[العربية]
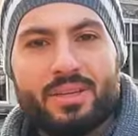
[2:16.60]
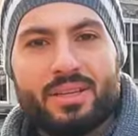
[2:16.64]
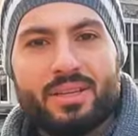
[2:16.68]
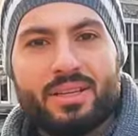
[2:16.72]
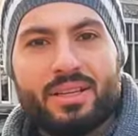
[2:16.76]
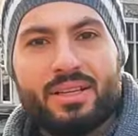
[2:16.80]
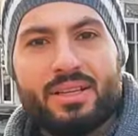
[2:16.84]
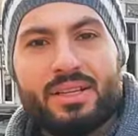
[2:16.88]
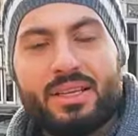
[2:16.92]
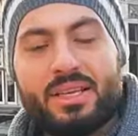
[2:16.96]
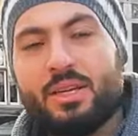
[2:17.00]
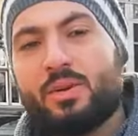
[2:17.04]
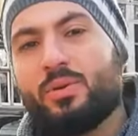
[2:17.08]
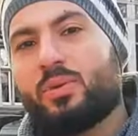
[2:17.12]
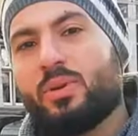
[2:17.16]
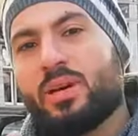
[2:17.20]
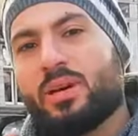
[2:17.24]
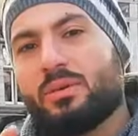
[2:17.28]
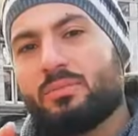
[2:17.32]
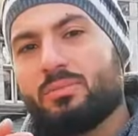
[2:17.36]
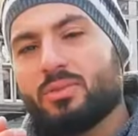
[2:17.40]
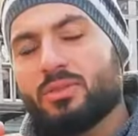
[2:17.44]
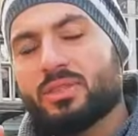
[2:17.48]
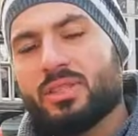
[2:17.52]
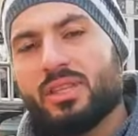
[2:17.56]
اللي
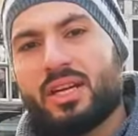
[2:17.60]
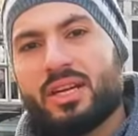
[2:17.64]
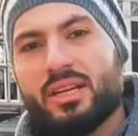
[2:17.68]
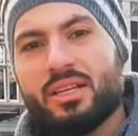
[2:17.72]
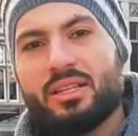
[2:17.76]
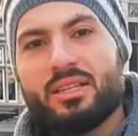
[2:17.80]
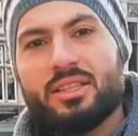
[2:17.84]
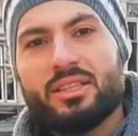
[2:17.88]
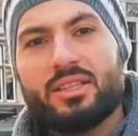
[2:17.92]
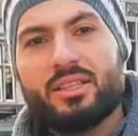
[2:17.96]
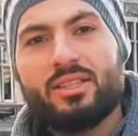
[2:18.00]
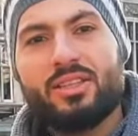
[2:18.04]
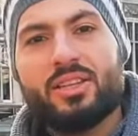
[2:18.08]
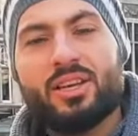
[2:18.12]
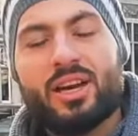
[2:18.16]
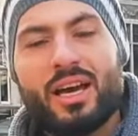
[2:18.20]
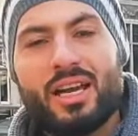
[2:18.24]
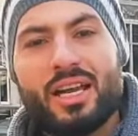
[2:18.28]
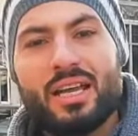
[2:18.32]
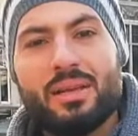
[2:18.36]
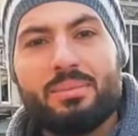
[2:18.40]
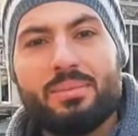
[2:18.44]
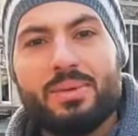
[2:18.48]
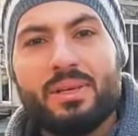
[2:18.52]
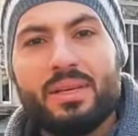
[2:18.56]
هو مصطلح نطلق
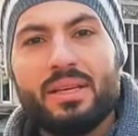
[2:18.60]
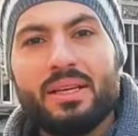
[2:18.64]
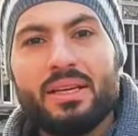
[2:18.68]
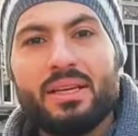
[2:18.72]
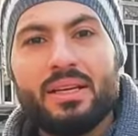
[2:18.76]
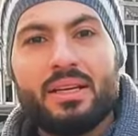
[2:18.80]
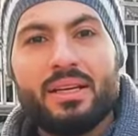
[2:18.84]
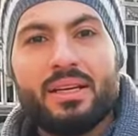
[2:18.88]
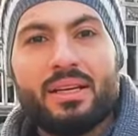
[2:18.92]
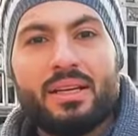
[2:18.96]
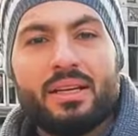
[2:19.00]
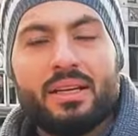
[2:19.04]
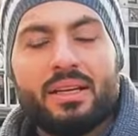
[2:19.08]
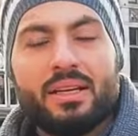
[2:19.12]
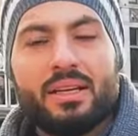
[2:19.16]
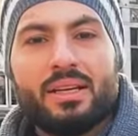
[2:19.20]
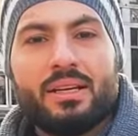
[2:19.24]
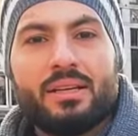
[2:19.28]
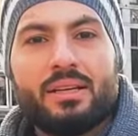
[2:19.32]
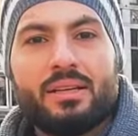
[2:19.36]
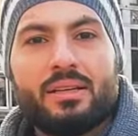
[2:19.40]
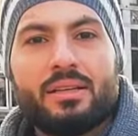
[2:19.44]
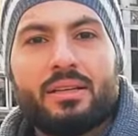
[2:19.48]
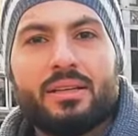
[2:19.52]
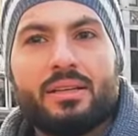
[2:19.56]
عليه بال
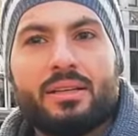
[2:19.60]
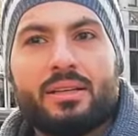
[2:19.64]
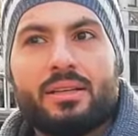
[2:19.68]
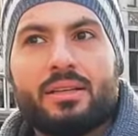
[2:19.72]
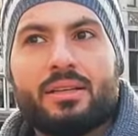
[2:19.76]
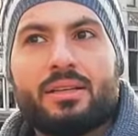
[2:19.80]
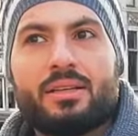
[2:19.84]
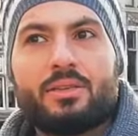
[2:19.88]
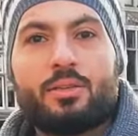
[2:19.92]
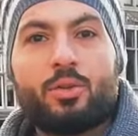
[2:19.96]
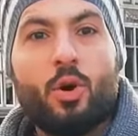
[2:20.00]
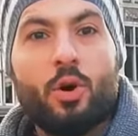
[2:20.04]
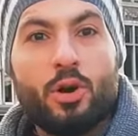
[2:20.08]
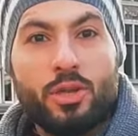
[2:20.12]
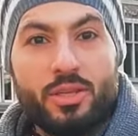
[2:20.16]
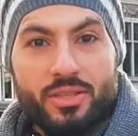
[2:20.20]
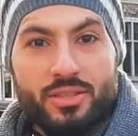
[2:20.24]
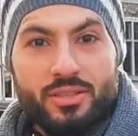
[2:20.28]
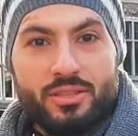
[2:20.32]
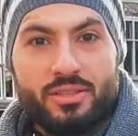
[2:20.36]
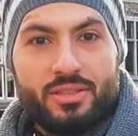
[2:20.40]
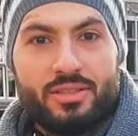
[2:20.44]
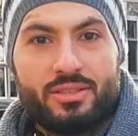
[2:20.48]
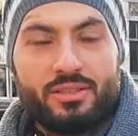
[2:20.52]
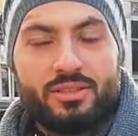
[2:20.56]

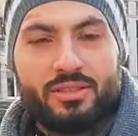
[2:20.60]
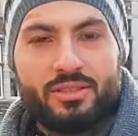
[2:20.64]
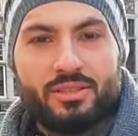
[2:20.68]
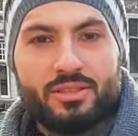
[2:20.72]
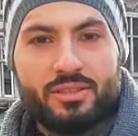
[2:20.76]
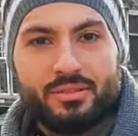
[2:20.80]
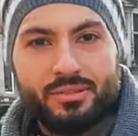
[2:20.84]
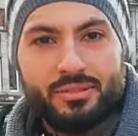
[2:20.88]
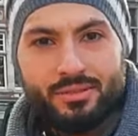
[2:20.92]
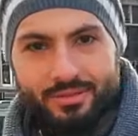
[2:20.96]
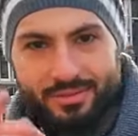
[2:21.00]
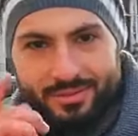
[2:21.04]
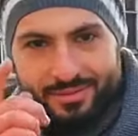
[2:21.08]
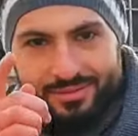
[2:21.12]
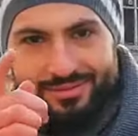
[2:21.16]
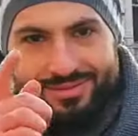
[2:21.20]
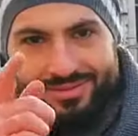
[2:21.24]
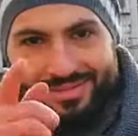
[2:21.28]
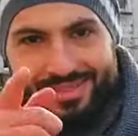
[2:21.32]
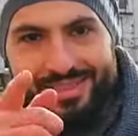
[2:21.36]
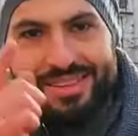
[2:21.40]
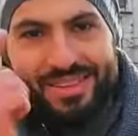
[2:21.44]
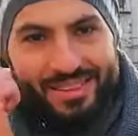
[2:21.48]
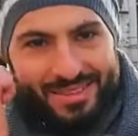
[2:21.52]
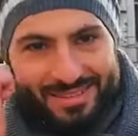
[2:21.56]
نويز
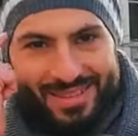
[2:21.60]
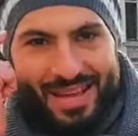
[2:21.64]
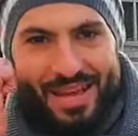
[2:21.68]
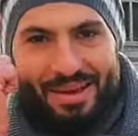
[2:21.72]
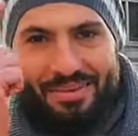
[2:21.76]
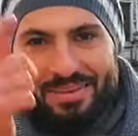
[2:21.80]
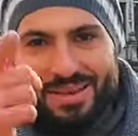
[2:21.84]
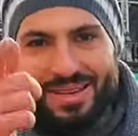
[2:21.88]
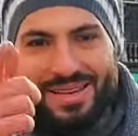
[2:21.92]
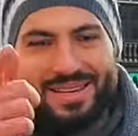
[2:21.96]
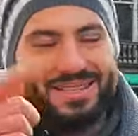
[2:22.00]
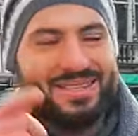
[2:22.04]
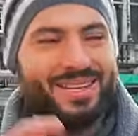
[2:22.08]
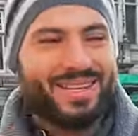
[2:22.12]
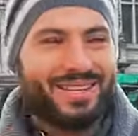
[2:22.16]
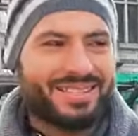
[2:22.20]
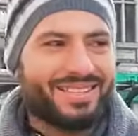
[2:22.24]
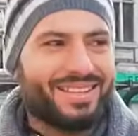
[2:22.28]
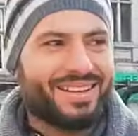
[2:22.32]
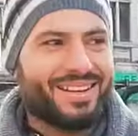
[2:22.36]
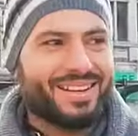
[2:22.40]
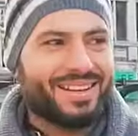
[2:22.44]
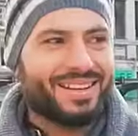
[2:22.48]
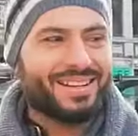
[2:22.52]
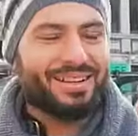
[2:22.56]
آه، دائما انساه
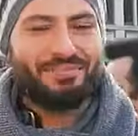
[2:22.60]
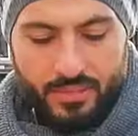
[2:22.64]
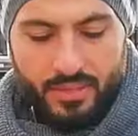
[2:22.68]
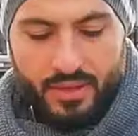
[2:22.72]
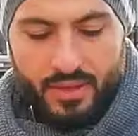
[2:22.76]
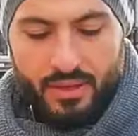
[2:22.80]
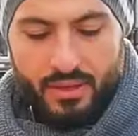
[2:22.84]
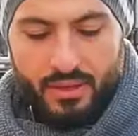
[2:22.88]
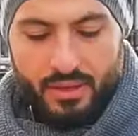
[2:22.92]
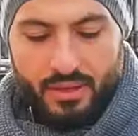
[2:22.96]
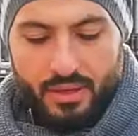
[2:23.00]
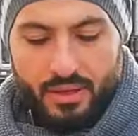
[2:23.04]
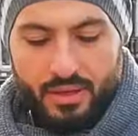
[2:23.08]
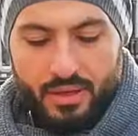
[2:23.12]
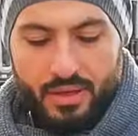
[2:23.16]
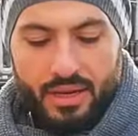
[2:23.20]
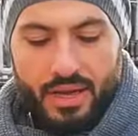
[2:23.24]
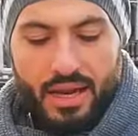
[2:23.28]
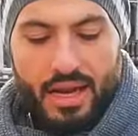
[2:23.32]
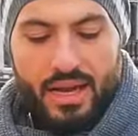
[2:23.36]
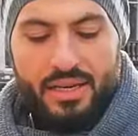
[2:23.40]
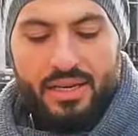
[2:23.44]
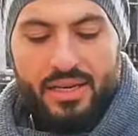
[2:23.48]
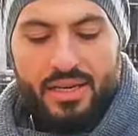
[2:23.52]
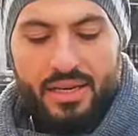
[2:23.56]
صراحه
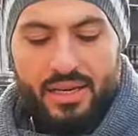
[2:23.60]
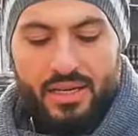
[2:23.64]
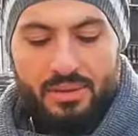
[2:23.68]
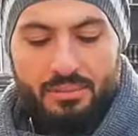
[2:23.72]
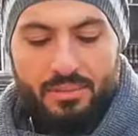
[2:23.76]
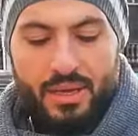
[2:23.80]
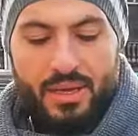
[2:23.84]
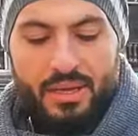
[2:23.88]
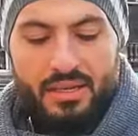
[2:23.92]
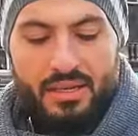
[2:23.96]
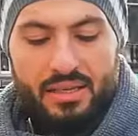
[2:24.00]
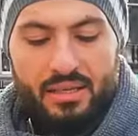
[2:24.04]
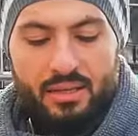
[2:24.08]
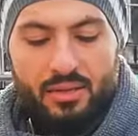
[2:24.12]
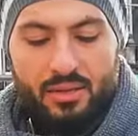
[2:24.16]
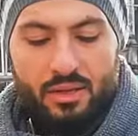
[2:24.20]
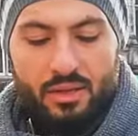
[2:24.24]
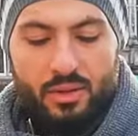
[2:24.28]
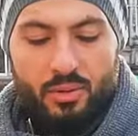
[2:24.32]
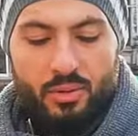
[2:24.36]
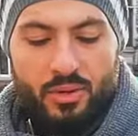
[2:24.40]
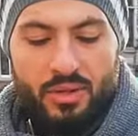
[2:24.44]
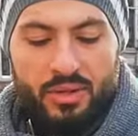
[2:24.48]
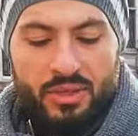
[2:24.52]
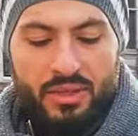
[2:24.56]
حاليا انا مخلي
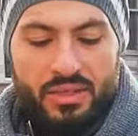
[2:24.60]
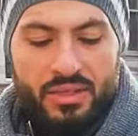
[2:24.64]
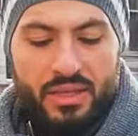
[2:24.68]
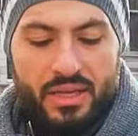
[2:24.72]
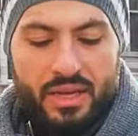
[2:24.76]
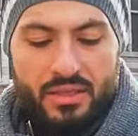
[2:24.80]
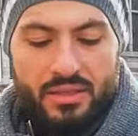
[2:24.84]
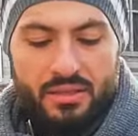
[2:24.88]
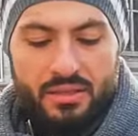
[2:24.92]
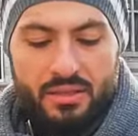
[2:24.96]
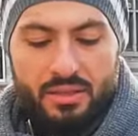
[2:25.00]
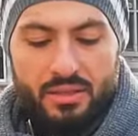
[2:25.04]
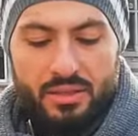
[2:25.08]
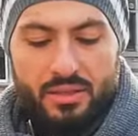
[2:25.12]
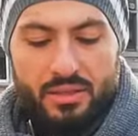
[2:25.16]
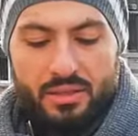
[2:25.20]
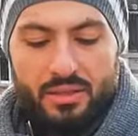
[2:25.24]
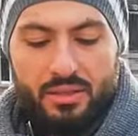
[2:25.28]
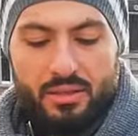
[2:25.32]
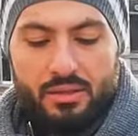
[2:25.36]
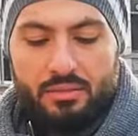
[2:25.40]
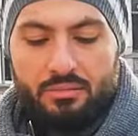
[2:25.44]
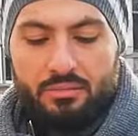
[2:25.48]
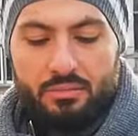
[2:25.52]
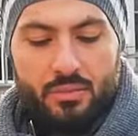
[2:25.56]
الوضعيات
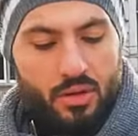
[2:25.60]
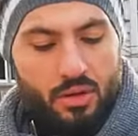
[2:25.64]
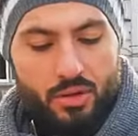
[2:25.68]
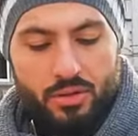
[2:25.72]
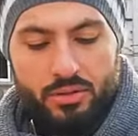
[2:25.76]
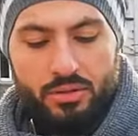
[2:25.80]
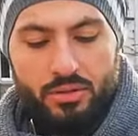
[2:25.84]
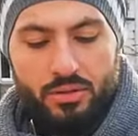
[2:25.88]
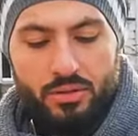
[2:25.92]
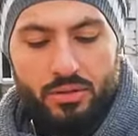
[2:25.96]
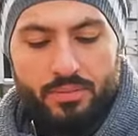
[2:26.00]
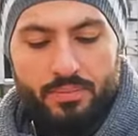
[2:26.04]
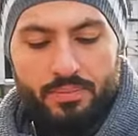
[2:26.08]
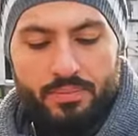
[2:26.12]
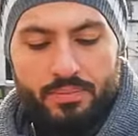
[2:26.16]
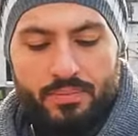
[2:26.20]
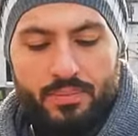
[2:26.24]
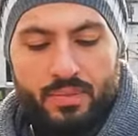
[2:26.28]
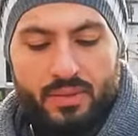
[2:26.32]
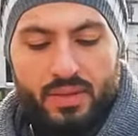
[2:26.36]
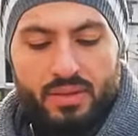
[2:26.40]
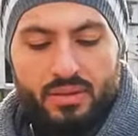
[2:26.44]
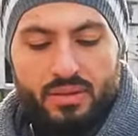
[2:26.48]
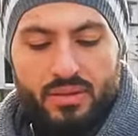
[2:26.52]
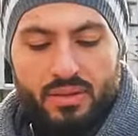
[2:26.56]
اوتو
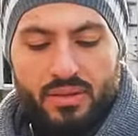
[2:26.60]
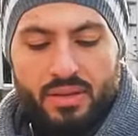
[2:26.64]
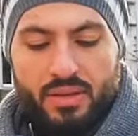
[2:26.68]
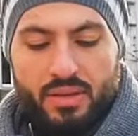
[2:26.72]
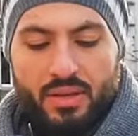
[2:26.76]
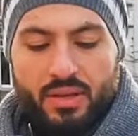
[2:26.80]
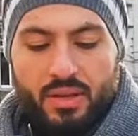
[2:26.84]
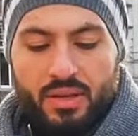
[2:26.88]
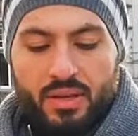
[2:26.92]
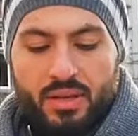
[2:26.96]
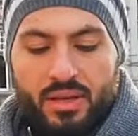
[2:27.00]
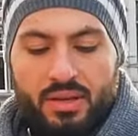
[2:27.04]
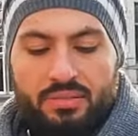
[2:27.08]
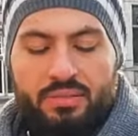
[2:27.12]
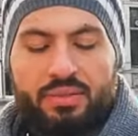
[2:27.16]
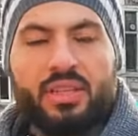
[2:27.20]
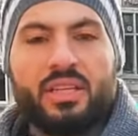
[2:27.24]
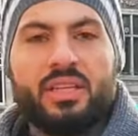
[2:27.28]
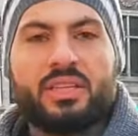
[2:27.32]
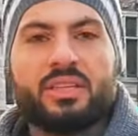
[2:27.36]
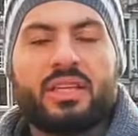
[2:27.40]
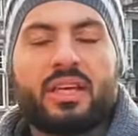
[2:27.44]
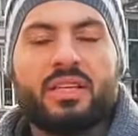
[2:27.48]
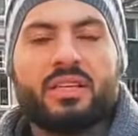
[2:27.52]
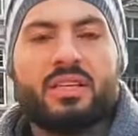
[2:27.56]
آه،
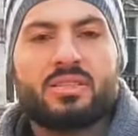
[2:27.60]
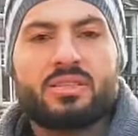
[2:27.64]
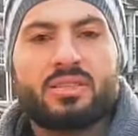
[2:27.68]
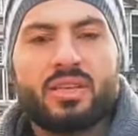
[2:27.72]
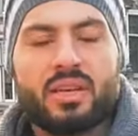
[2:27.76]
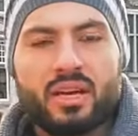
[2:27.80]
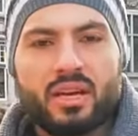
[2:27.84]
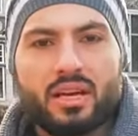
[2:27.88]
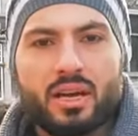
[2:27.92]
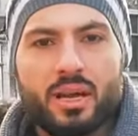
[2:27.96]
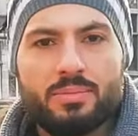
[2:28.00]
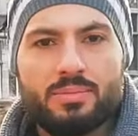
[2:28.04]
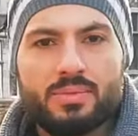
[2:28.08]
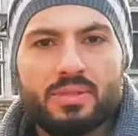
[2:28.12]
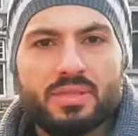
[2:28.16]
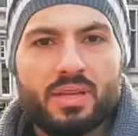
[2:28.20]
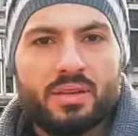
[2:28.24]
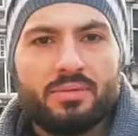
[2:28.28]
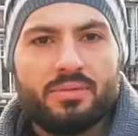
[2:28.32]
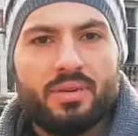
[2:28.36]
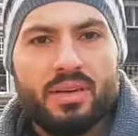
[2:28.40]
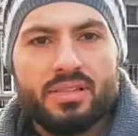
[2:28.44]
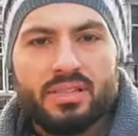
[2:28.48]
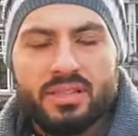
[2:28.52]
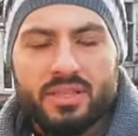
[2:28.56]
فتحت عدسه
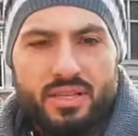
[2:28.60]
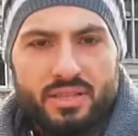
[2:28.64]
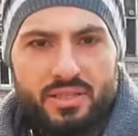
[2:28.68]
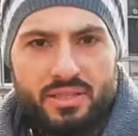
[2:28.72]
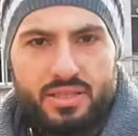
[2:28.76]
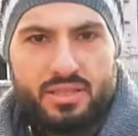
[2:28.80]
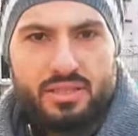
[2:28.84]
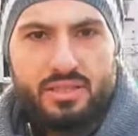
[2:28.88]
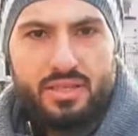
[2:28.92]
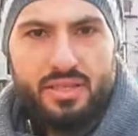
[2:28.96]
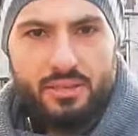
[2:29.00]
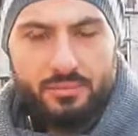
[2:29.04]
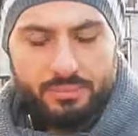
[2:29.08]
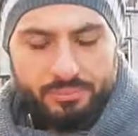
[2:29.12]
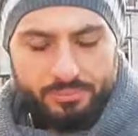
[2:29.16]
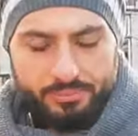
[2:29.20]
5.6